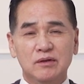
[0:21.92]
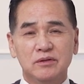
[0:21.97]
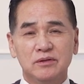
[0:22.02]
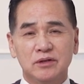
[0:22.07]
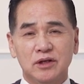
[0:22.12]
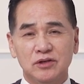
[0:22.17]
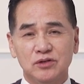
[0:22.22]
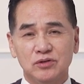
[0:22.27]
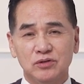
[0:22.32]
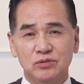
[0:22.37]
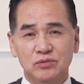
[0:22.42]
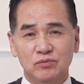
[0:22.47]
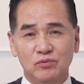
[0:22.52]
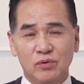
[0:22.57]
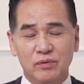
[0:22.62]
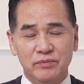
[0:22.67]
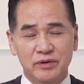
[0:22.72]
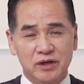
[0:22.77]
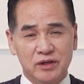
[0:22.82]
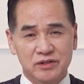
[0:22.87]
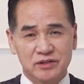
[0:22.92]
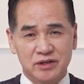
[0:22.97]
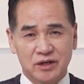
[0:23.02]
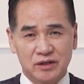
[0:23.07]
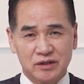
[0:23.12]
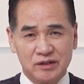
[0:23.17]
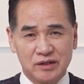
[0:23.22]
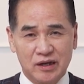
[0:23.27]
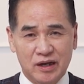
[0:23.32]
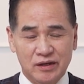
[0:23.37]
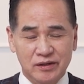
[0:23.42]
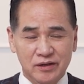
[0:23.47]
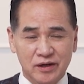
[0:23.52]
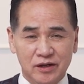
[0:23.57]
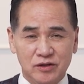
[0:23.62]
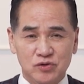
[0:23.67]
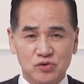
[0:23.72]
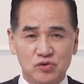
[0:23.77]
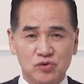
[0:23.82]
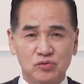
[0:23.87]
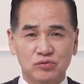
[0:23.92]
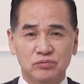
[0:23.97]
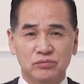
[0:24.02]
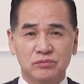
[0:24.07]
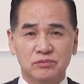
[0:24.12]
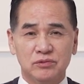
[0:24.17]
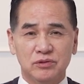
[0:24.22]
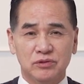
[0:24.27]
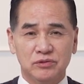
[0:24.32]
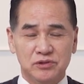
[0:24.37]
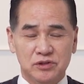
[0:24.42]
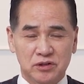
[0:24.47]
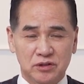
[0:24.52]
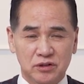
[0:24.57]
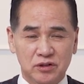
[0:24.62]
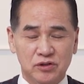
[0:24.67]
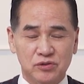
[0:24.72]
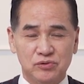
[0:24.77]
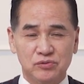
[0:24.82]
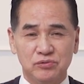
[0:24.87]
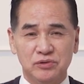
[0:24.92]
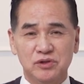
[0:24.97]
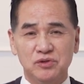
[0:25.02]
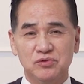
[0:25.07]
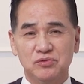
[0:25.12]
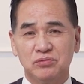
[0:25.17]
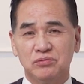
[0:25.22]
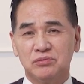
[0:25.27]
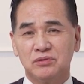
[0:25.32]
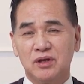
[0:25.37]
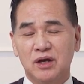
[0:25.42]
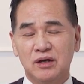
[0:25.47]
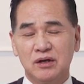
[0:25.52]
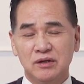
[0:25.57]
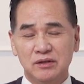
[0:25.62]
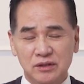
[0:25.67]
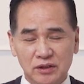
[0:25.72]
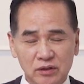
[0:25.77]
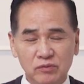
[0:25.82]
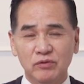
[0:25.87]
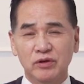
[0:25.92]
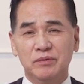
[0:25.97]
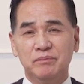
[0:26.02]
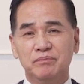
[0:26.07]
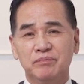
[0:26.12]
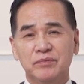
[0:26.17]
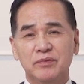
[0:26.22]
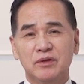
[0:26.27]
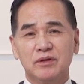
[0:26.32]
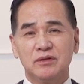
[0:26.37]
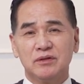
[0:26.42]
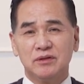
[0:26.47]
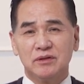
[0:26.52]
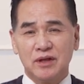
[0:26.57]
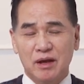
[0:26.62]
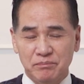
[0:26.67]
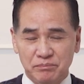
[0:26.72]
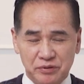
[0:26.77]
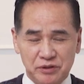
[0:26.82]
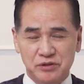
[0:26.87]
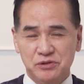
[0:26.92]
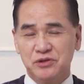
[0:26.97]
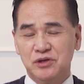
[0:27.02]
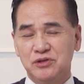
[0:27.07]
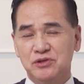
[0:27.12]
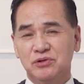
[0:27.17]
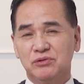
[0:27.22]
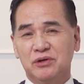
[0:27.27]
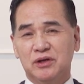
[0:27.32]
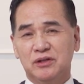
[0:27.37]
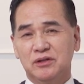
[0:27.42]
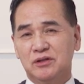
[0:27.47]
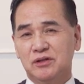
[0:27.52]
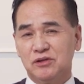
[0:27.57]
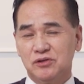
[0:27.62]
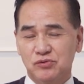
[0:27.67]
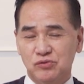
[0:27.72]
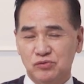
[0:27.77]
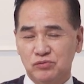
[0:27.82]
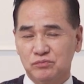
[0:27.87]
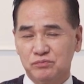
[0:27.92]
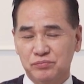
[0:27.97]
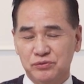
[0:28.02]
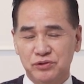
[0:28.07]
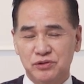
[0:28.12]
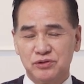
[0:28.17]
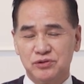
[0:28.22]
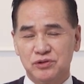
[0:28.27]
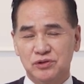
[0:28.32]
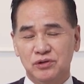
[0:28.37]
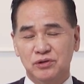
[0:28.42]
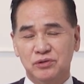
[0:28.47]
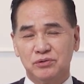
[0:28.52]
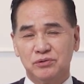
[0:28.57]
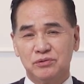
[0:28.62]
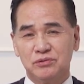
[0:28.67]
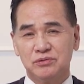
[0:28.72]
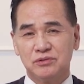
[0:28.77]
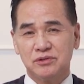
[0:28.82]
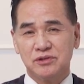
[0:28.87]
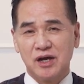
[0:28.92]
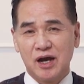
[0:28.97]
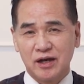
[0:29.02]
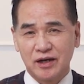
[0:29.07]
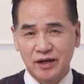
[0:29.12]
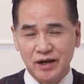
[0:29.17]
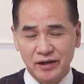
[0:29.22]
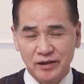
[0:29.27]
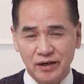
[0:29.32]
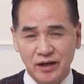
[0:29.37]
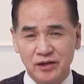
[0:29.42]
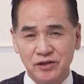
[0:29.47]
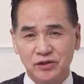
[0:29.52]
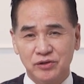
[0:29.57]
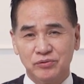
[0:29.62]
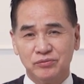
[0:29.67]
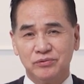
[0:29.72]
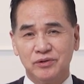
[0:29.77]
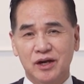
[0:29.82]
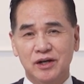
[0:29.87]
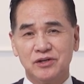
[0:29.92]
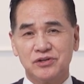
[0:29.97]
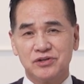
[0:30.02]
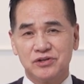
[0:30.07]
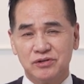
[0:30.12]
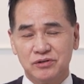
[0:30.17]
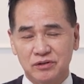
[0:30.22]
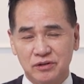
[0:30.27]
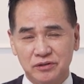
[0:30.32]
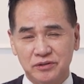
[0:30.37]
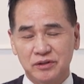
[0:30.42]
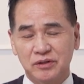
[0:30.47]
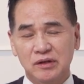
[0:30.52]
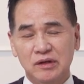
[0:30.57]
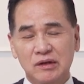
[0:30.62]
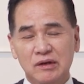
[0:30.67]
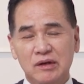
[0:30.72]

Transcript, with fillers: 但是我们要讲橄榄树有其特殊因素，它因为。它本身就很特殊，不是只有榨橄榄油来吃而已。